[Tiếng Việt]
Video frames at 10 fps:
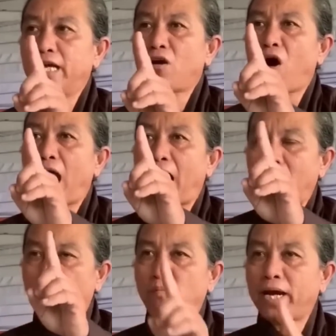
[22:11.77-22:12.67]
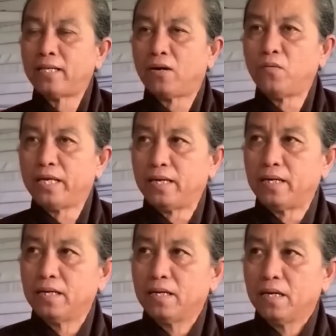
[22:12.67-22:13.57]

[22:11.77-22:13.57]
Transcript: chỉ có hai phút mấy thôi quý vị